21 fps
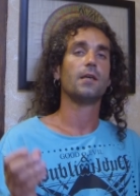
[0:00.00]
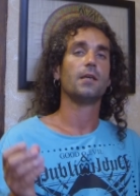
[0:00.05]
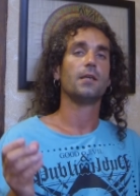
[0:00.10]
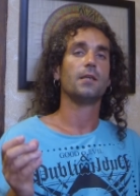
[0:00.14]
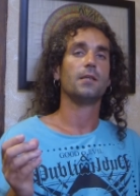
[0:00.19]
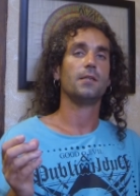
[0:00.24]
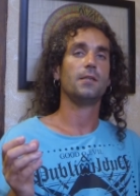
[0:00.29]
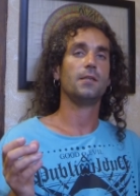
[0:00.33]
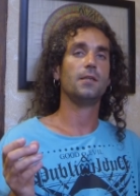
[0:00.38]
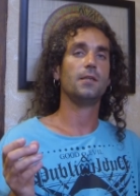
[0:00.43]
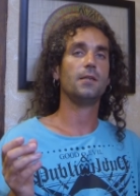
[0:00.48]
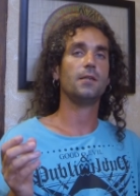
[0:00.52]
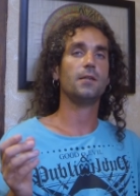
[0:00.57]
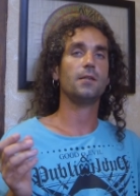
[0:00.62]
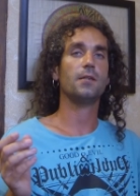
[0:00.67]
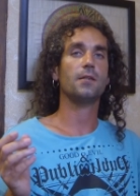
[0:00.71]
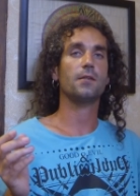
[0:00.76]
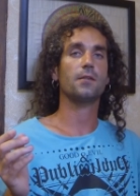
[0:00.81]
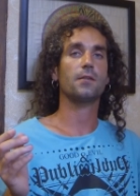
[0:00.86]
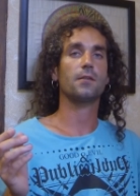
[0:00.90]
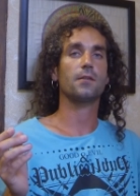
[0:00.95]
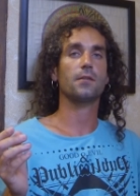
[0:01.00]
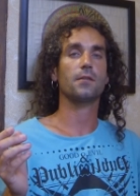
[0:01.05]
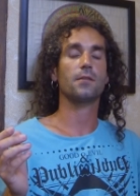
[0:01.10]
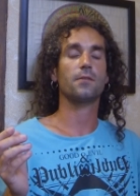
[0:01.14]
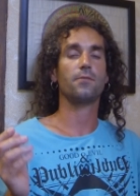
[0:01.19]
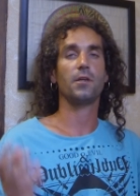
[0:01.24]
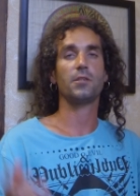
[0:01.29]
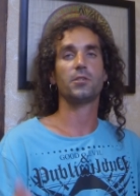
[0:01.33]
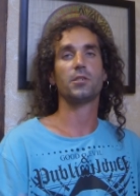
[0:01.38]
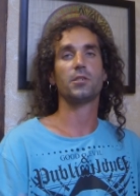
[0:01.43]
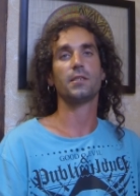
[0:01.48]
и э,
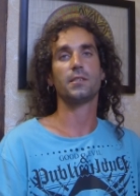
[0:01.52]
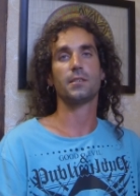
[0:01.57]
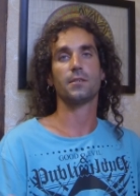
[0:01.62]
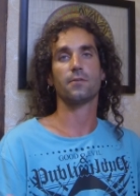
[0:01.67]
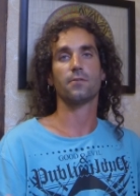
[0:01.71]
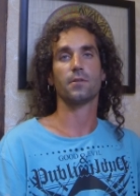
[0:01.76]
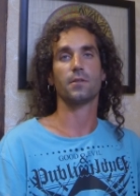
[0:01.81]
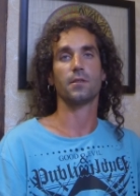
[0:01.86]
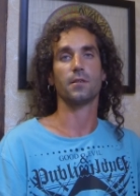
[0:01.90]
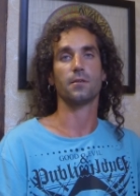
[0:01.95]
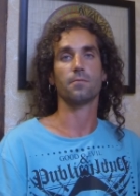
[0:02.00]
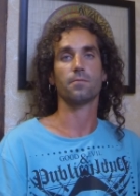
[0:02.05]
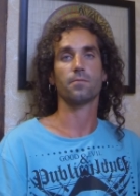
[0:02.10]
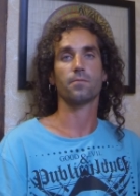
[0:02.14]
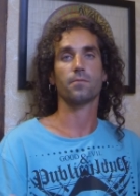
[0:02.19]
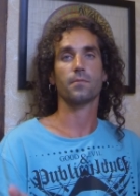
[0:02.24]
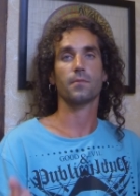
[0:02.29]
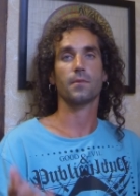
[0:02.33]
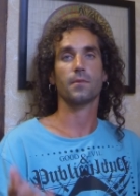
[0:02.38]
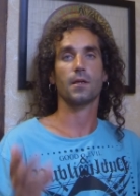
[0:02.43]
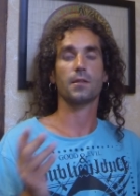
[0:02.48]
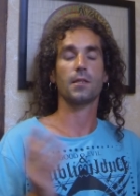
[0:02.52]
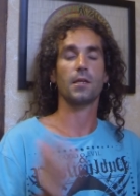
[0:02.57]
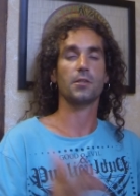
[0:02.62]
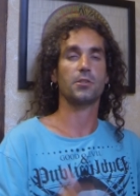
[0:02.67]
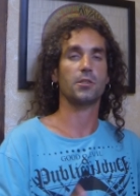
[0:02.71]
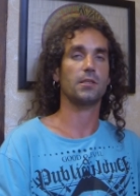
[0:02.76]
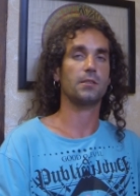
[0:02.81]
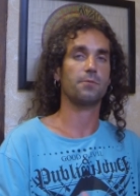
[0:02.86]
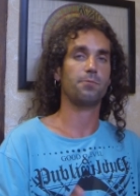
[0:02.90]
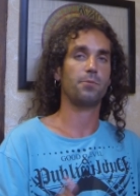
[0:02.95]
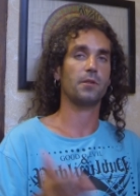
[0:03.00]
две части воды. Одна
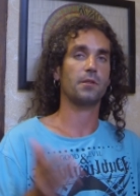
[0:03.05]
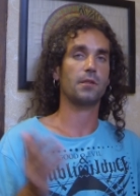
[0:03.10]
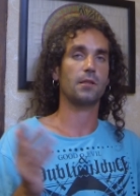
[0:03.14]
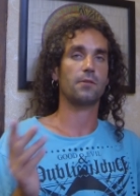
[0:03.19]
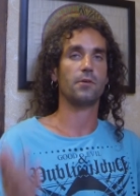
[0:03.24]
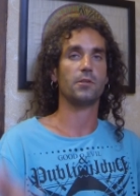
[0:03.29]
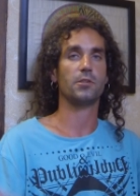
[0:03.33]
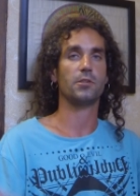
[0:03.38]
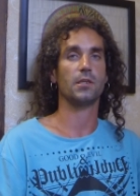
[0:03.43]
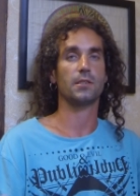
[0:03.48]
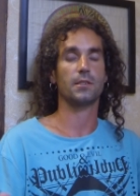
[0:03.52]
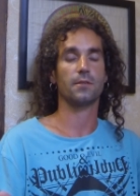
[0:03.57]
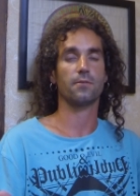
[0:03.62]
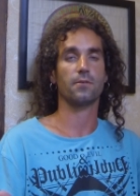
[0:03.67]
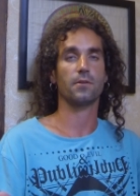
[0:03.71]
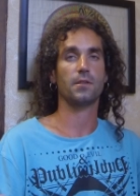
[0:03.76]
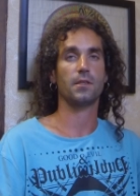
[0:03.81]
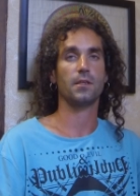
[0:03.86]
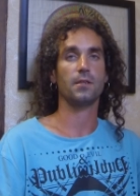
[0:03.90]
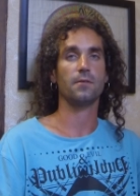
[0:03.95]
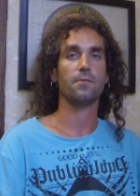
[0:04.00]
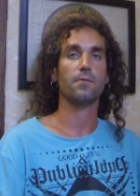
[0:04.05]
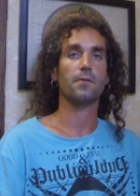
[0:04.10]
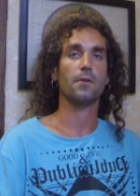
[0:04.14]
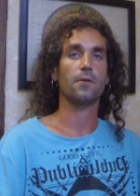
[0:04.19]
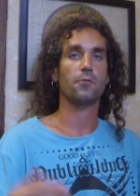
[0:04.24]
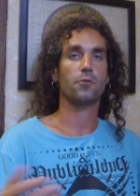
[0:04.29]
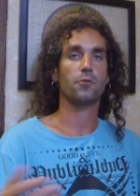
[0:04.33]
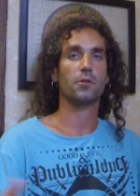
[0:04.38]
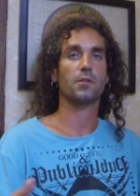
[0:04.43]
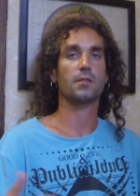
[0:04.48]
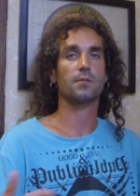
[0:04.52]
часть спирта, две части воды.
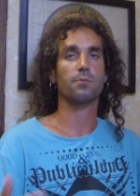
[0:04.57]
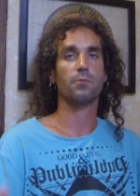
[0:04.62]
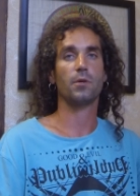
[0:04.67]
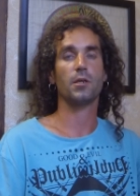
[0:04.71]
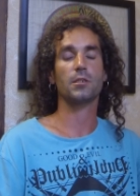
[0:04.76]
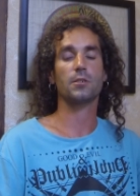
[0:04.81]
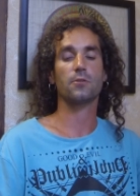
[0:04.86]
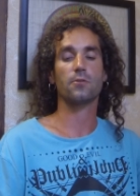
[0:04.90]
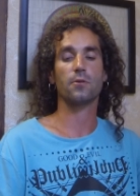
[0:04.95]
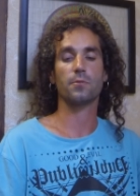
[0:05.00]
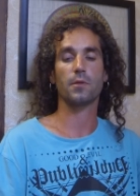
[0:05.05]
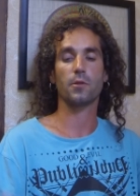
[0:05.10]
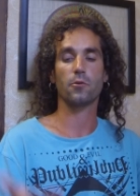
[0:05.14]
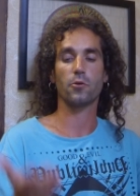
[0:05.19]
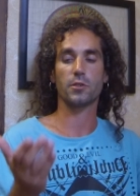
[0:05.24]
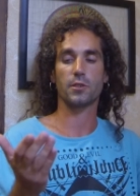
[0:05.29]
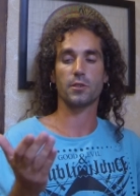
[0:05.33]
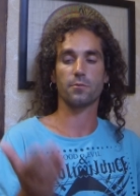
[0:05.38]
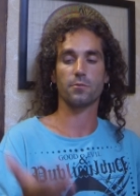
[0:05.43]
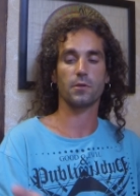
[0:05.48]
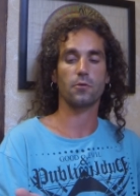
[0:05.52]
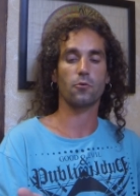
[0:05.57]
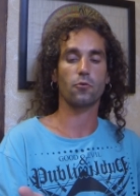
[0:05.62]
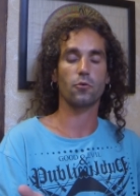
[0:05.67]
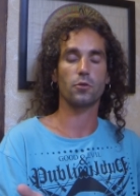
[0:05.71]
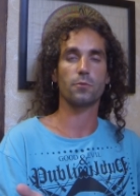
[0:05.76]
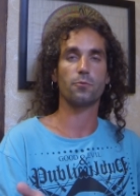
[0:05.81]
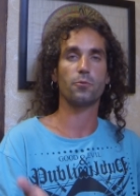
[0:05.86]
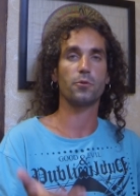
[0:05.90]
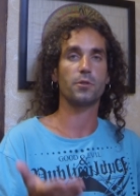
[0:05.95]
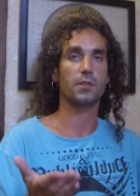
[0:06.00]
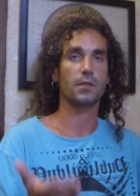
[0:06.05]
Все это смешиваем, наносим на
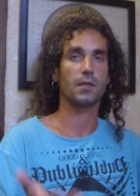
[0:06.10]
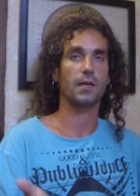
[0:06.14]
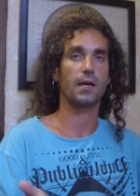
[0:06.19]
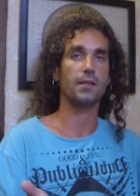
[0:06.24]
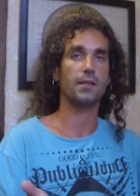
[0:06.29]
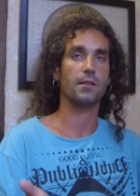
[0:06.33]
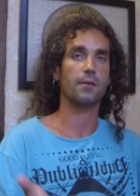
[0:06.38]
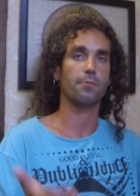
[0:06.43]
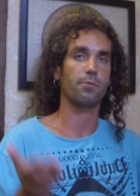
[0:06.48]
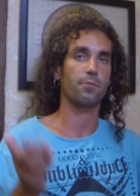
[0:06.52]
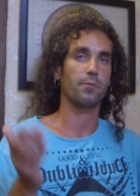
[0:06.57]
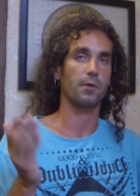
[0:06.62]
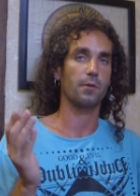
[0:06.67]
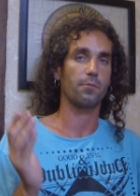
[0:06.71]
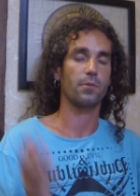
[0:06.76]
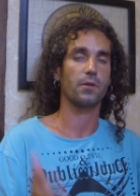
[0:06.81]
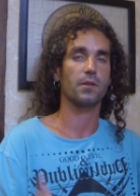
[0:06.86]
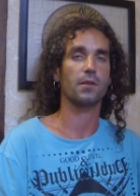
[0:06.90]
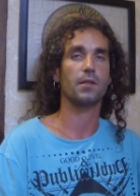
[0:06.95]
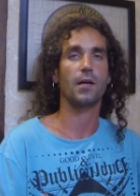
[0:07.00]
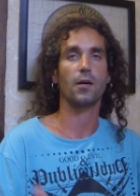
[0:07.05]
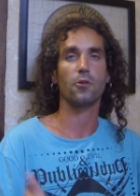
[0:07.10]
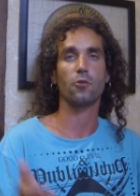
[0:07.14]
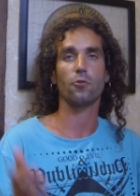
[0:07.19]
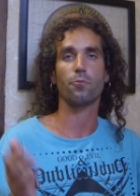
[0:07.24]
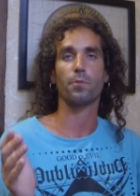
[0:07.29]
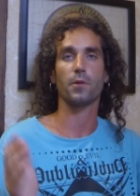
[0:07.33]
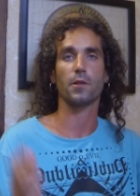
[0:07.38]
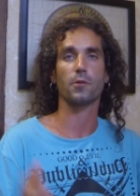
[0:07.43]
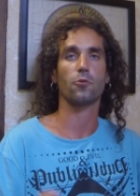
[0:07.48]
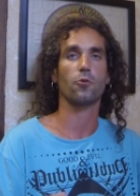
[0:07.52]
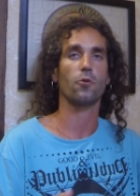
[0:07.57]
какую-нибудь ткань, например, бандану,
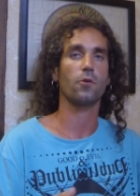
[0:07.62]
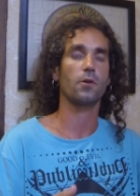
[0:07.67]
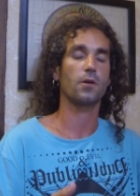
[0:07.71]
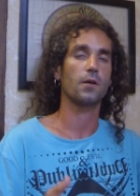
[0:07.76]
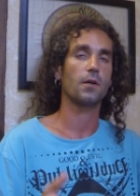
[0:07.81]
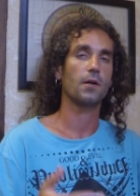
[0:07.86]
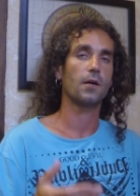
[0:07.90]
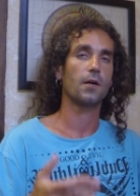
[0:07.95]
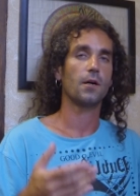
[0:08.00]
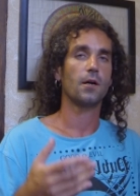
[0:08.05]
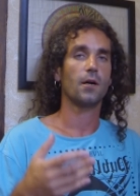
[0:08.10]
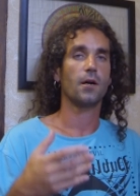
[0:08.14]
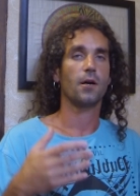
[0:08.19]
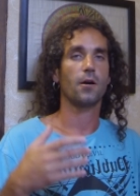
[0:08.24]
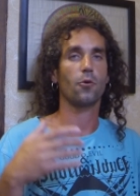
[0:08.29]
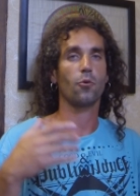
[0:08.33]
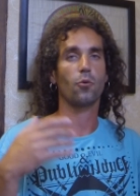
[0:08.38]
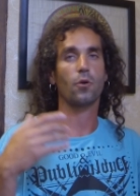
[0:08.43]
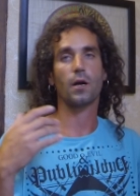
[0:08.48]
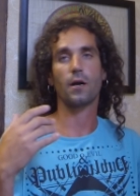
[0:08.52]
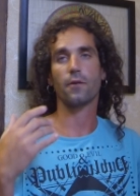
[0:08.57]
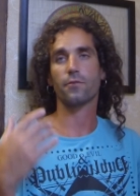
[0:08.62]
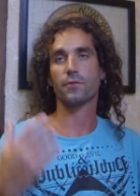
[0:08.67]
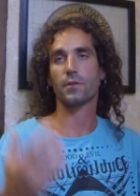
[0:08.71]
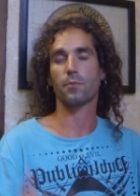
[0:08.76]
платок, рукав, там,